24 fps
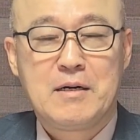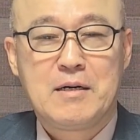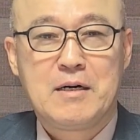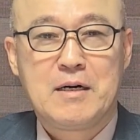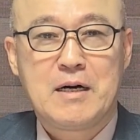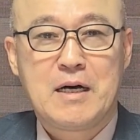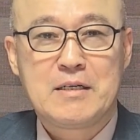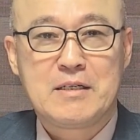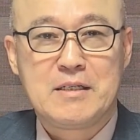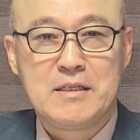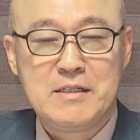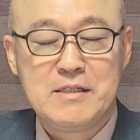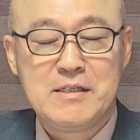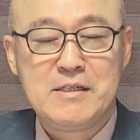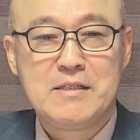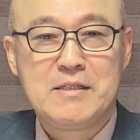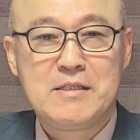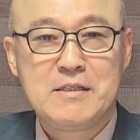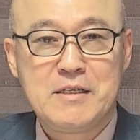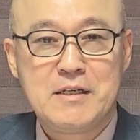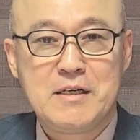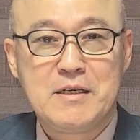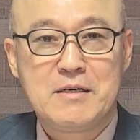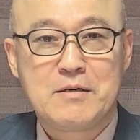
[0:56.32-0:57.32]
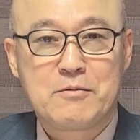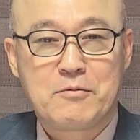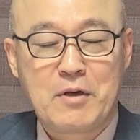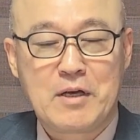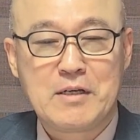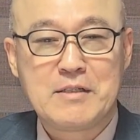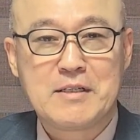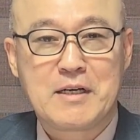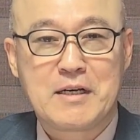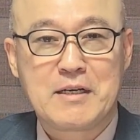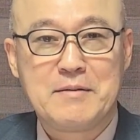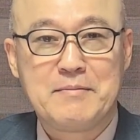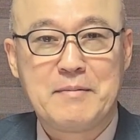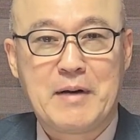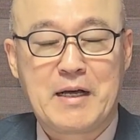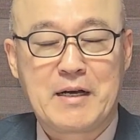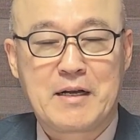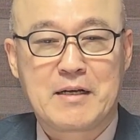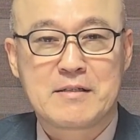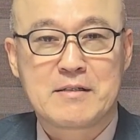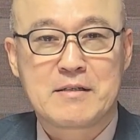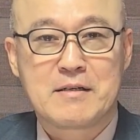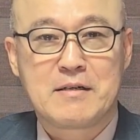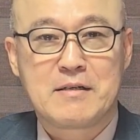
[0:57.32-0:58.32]
어, 일들이 굉장히
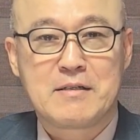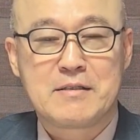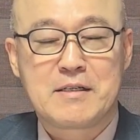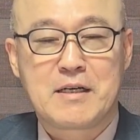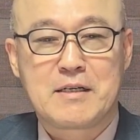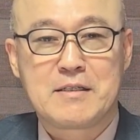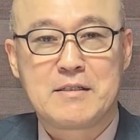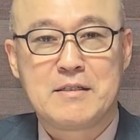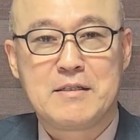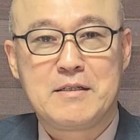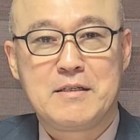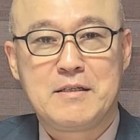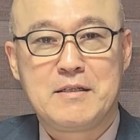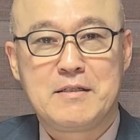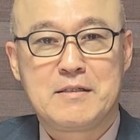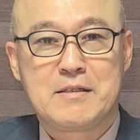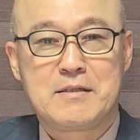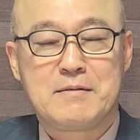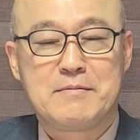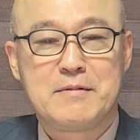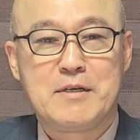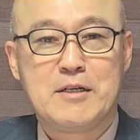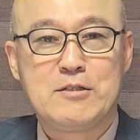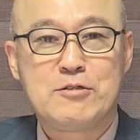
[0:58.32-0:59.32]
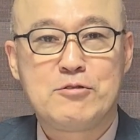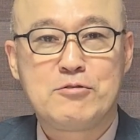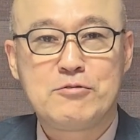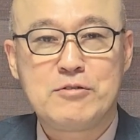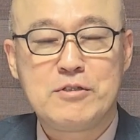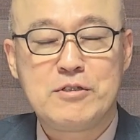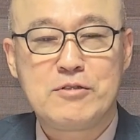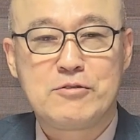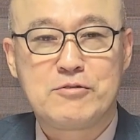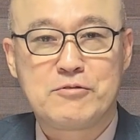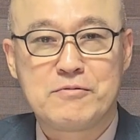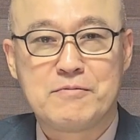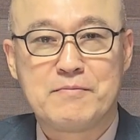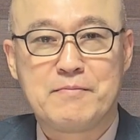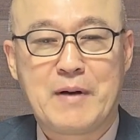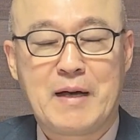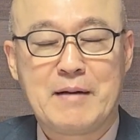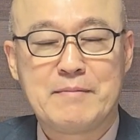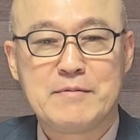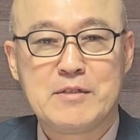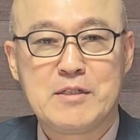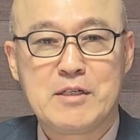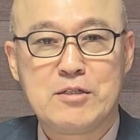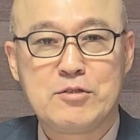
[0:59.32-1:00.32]
많아서 자신이 지금 12시쯤,
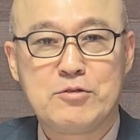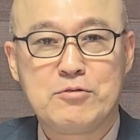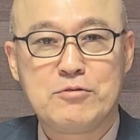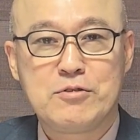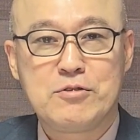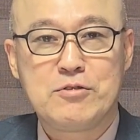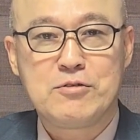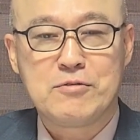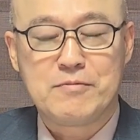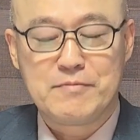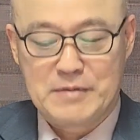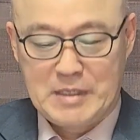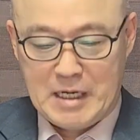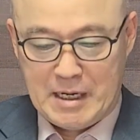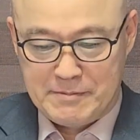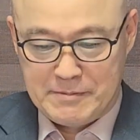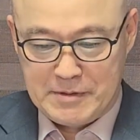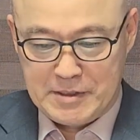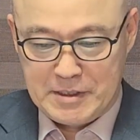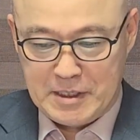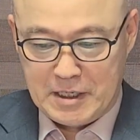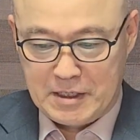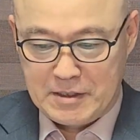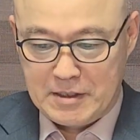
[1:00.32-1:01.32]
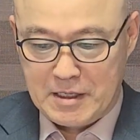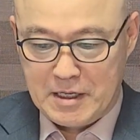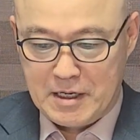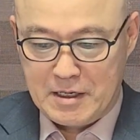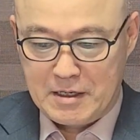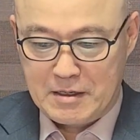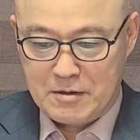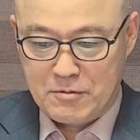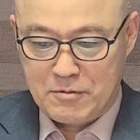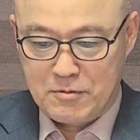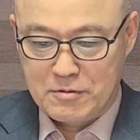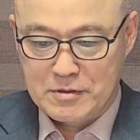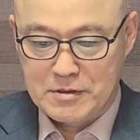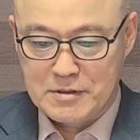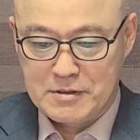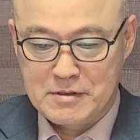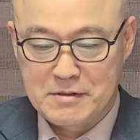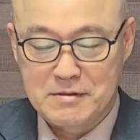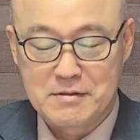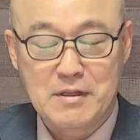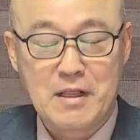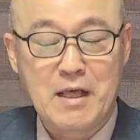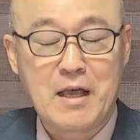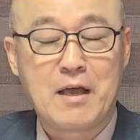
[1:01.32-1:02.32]
밤 12시쯤 잠을 잔다고
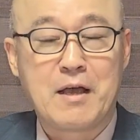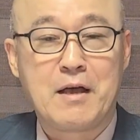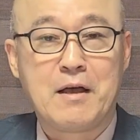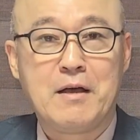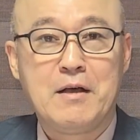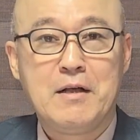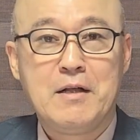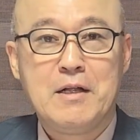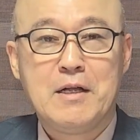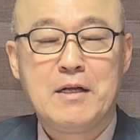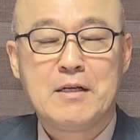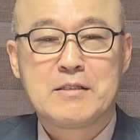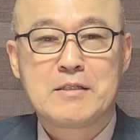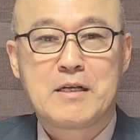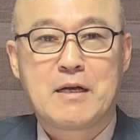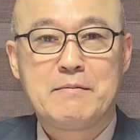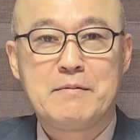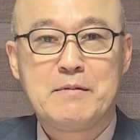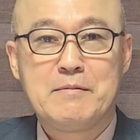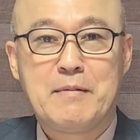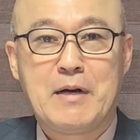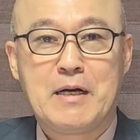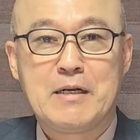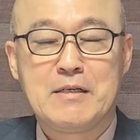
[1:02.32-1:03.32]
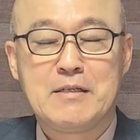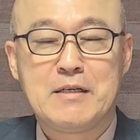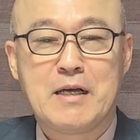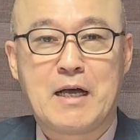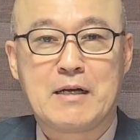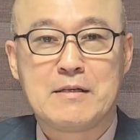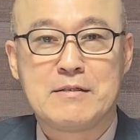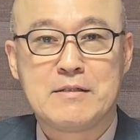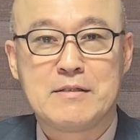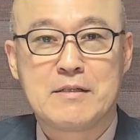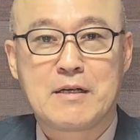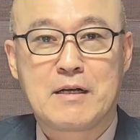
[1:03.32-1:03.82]
그러던데 잠을 많이 안